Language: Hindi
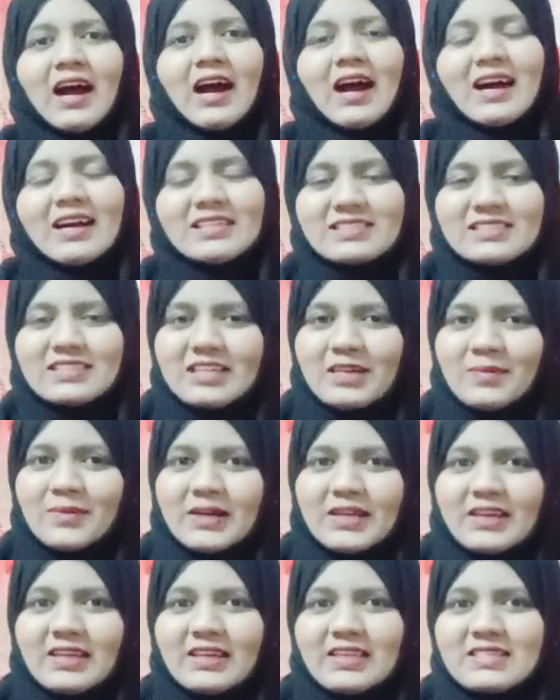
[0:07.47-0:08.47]
का हमारा
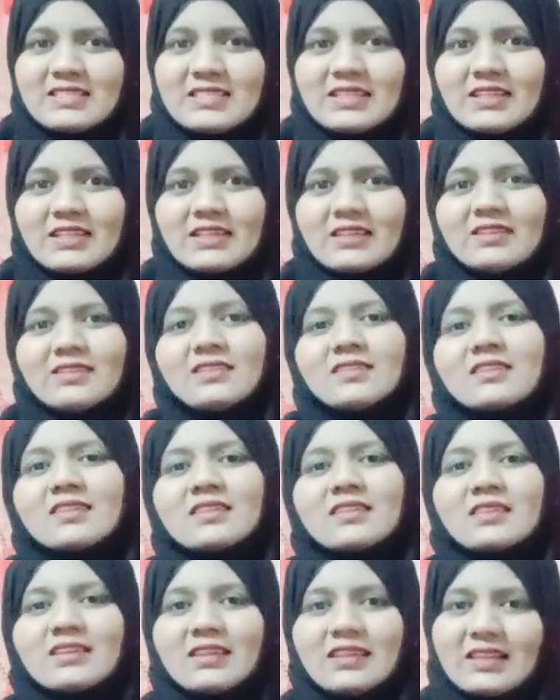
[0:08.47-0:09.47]
लेसन है
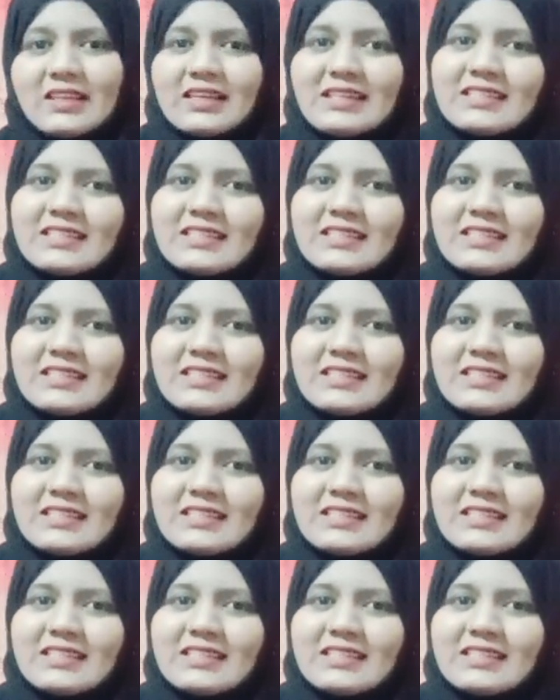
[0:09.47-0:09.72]
लेट्स